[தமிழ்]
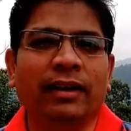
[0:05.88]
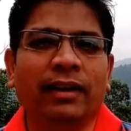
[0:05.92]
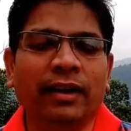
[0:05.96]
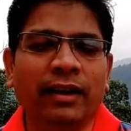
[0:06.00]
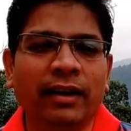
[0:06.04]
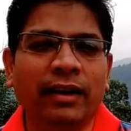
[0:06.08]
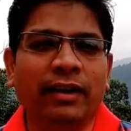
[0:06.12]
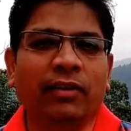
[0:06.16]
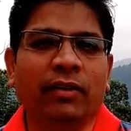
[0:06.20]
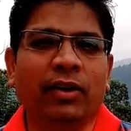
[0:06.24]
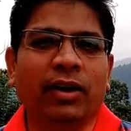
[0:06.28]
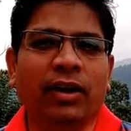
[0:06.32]

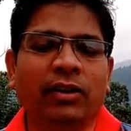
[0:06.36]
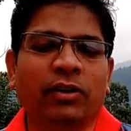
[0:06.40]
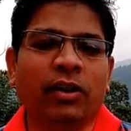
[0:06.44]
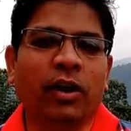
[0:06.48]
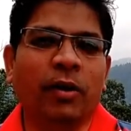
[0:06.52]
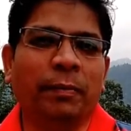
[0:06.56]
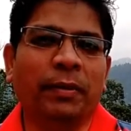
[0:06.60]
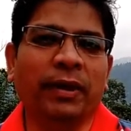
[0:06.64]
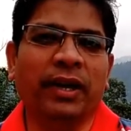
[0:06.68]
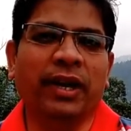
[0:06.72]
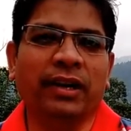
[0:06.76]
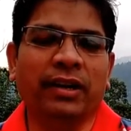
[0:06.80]
இன்னைக்கோட
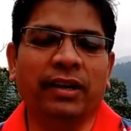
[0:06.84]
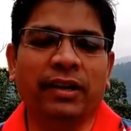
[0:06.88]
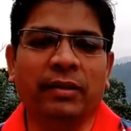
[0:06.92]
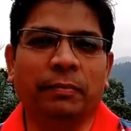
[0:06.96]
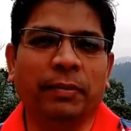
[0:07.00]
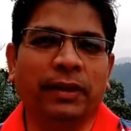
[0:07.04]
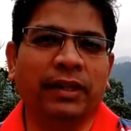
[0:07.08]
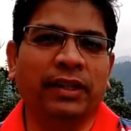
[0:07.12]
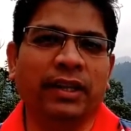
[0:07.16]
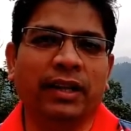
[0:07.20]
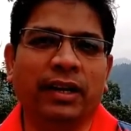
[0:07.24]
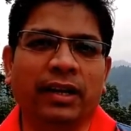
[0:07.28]
டாபிக்
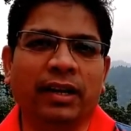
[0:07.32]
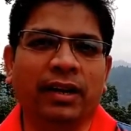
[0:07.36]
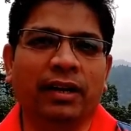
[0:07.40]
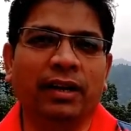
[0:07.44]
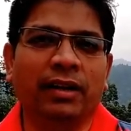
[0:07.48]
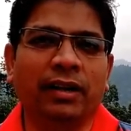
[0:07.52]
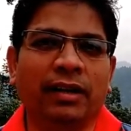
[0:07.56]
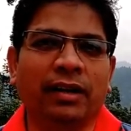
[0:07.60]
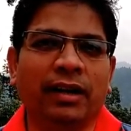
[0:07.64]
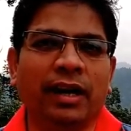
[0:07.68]
என்னன்னு பார்த்தீங்கன்னா